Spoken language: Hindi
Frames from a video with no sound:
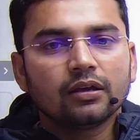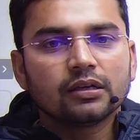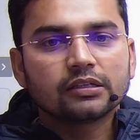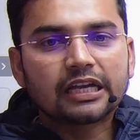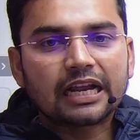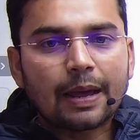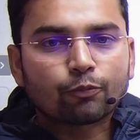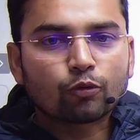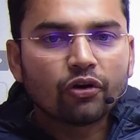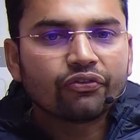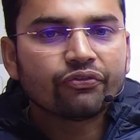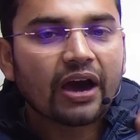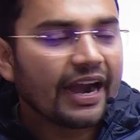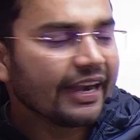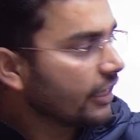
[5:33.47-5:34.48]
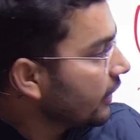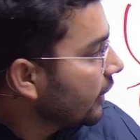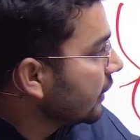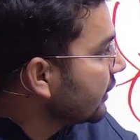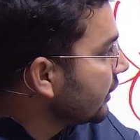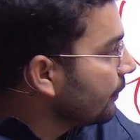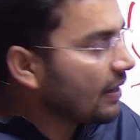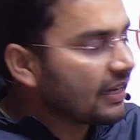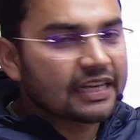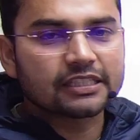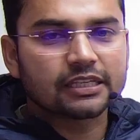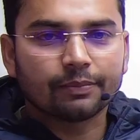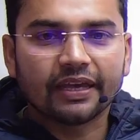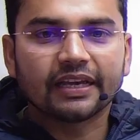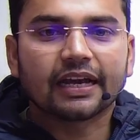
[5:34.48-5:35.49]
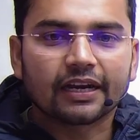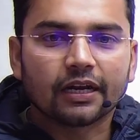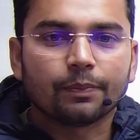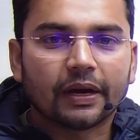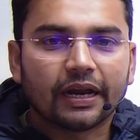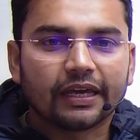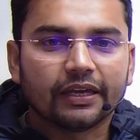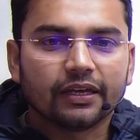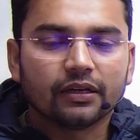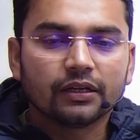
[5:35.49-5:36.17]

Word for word: सर आपको फाइट इतनी वैकेंसी में ही करनी पड़ेगी